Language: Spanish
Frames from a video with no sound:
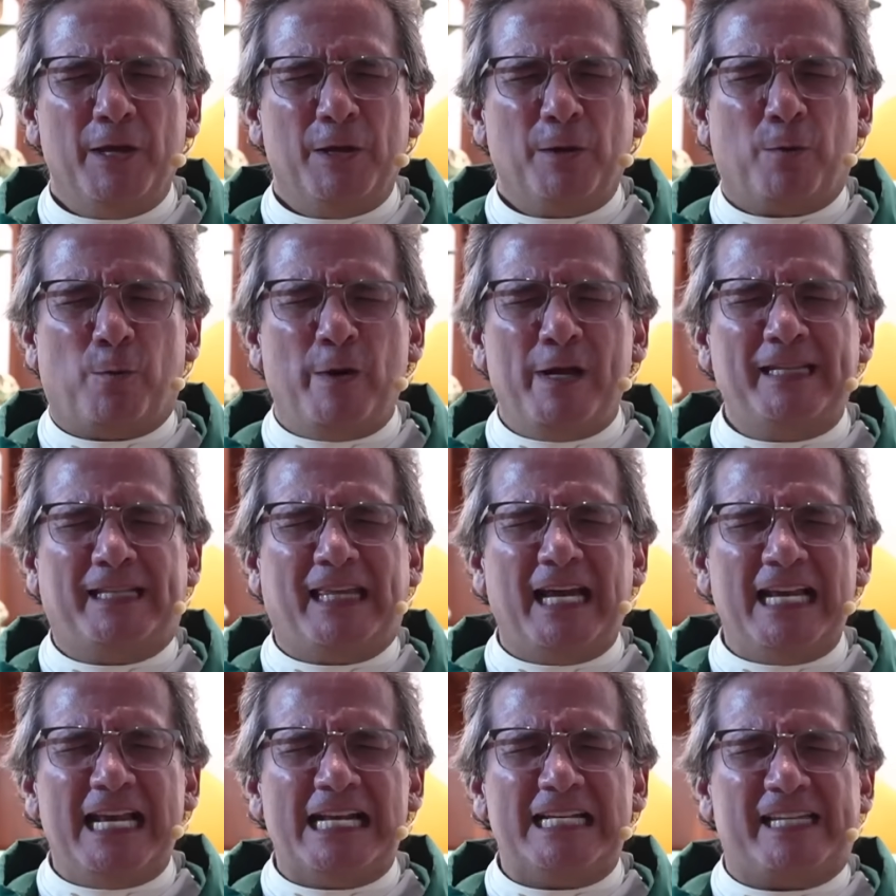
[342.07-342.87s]

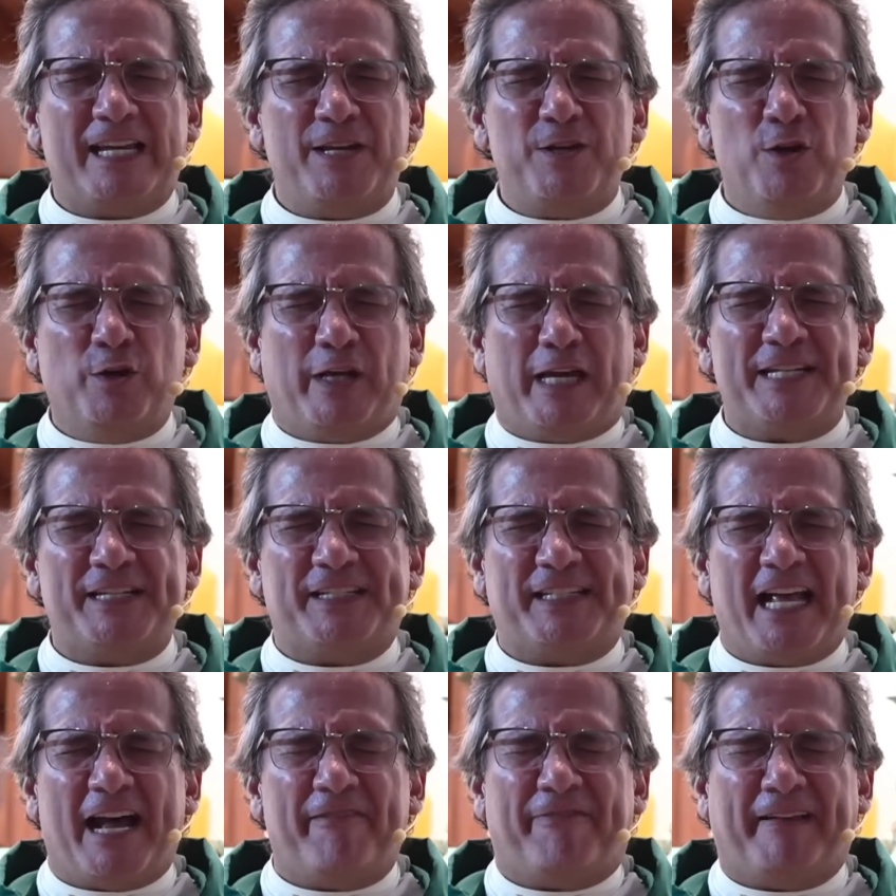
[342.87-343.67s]
Cuéntale al Señor que
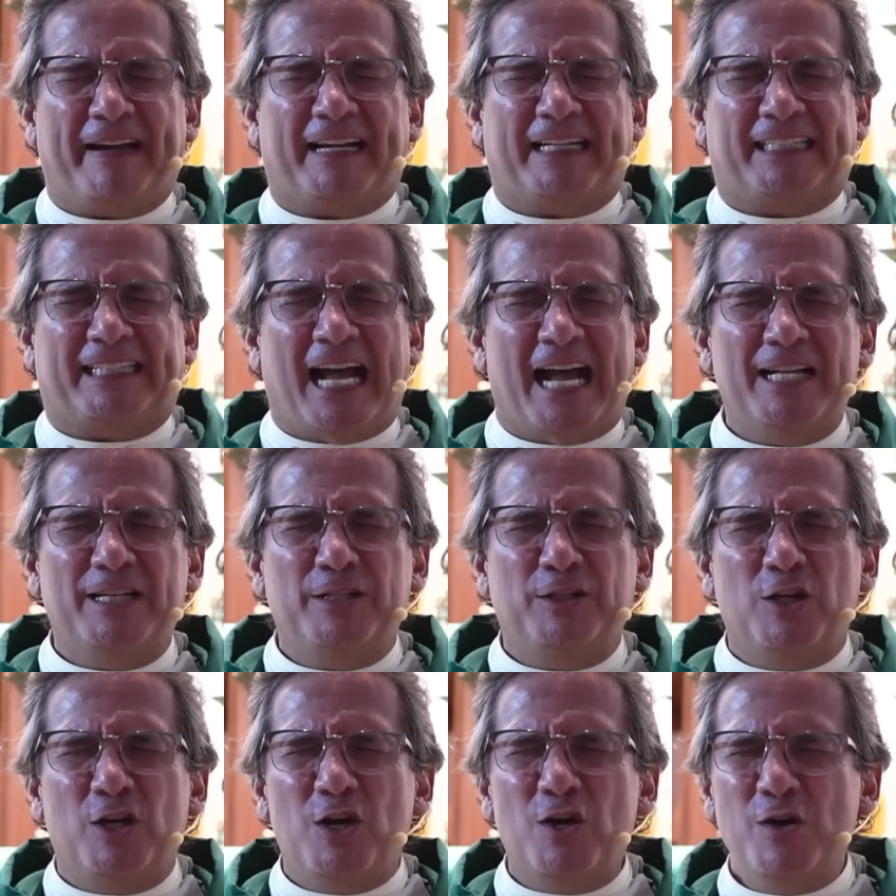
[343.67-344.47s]
está
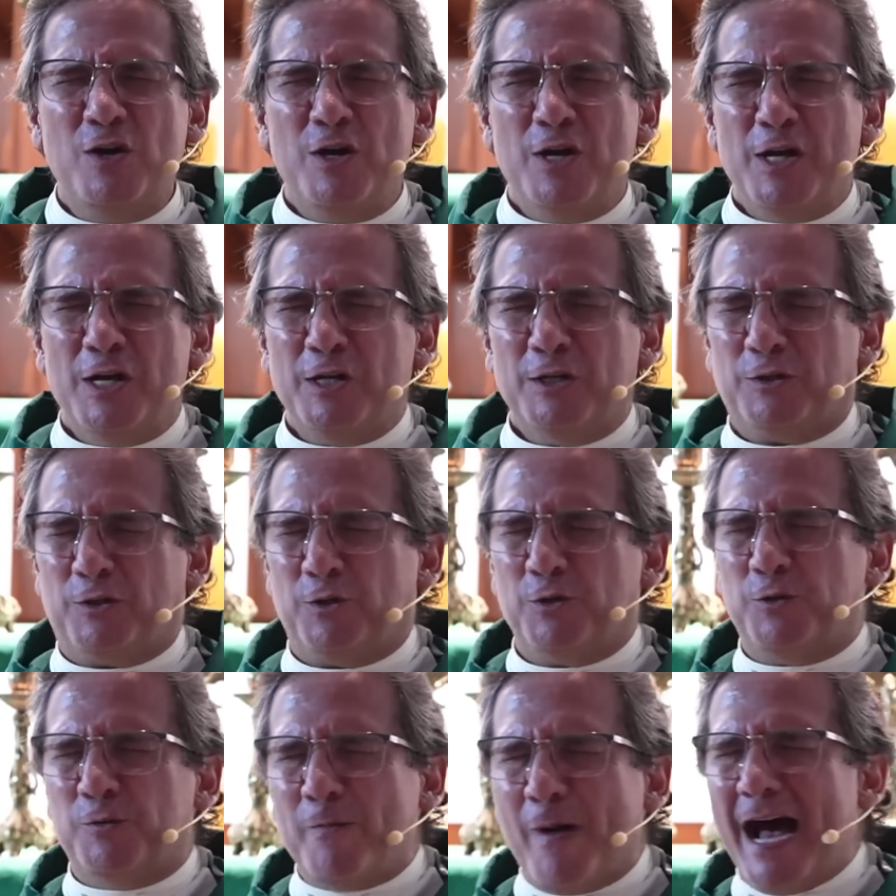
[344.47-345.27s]
afectando
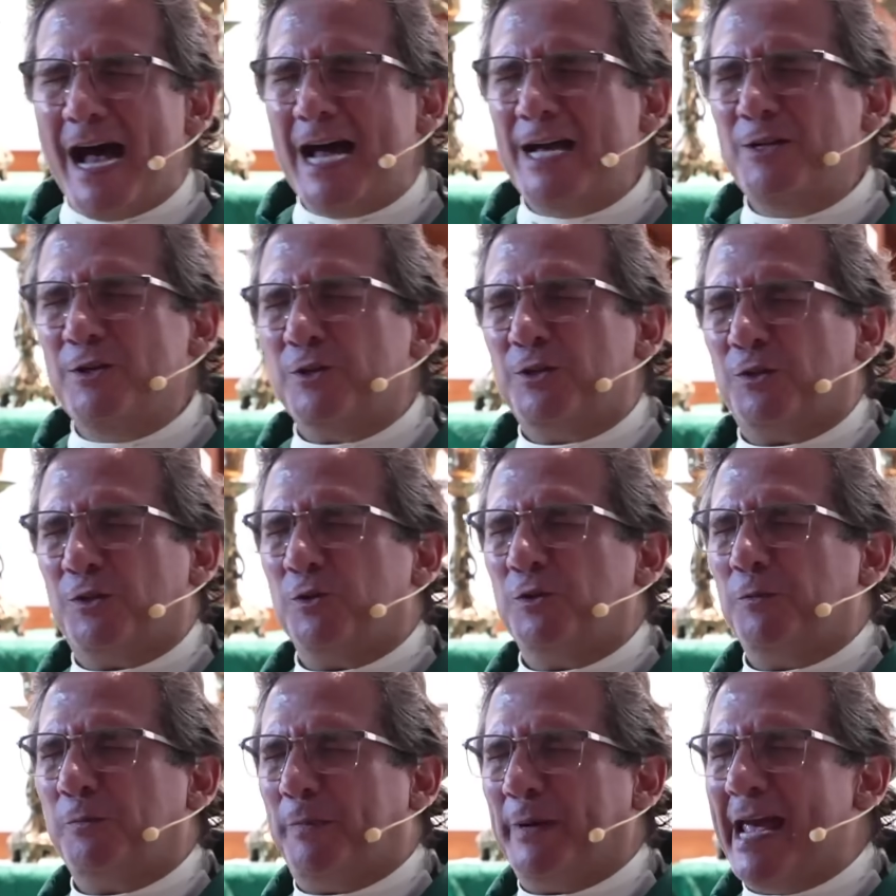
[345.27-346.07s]
tus manos,
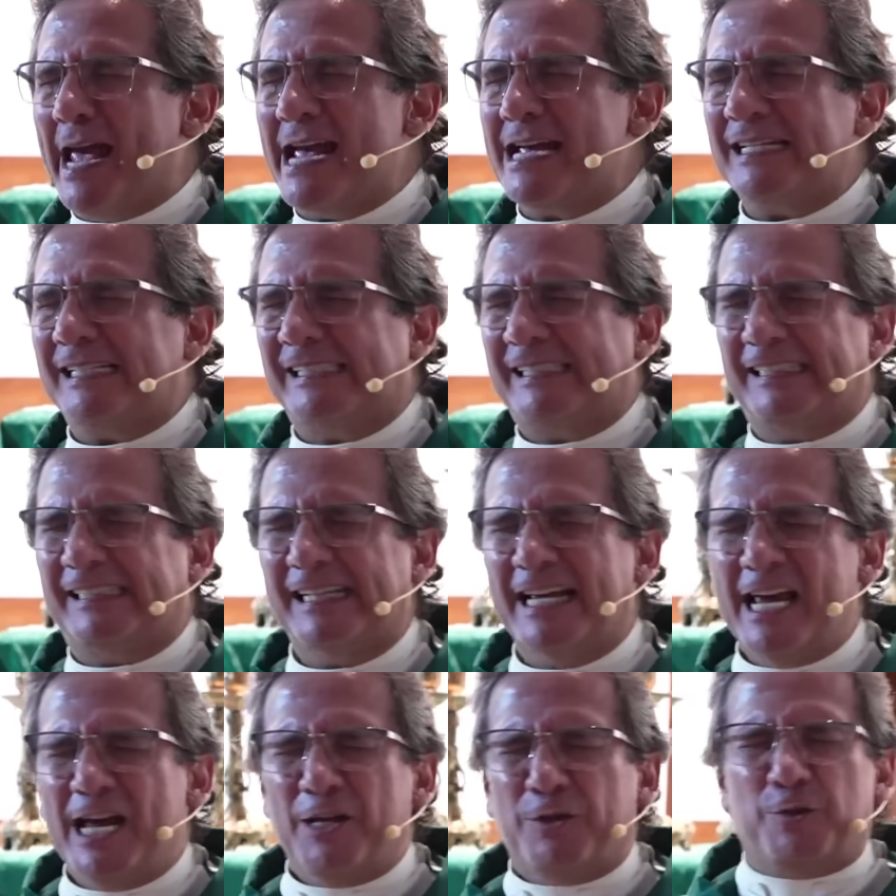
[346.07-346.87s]
tus pies,
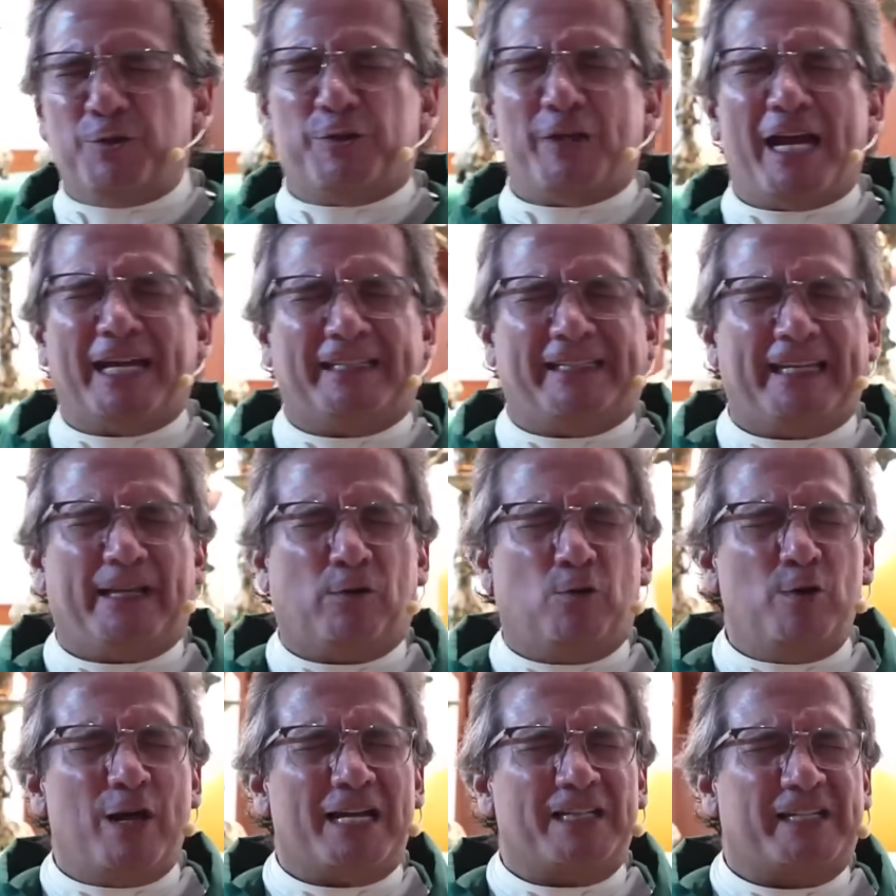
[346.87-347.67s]
tus
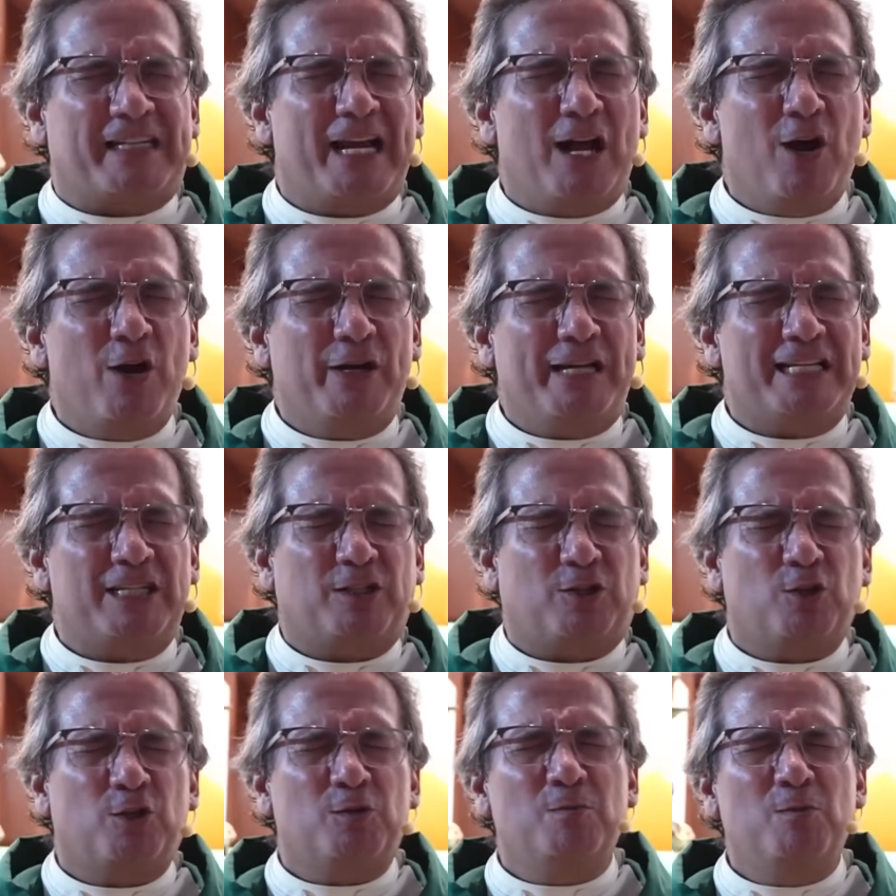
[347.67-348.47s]

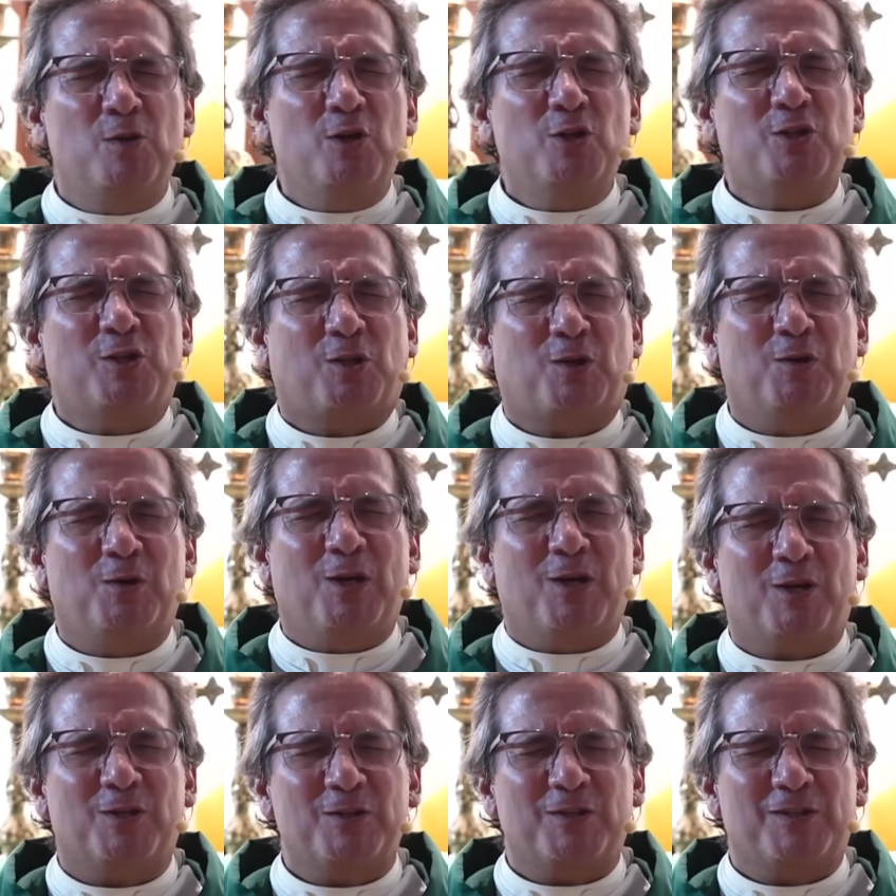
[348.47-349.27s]
articulaciones, tus
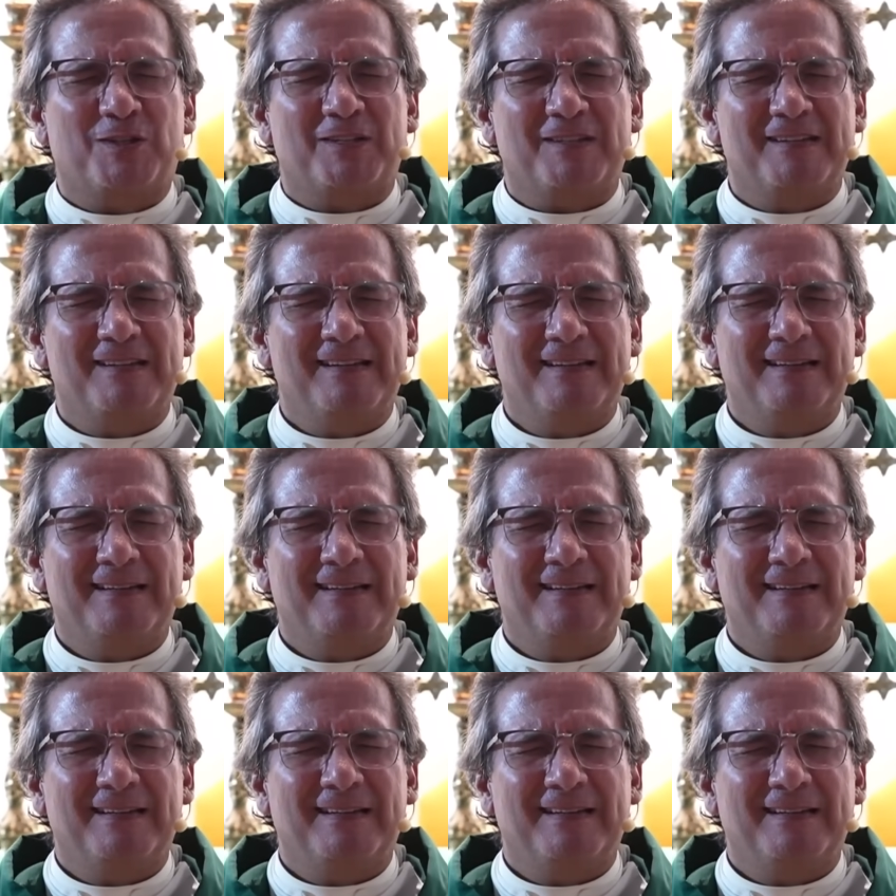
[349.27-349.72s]
músculos,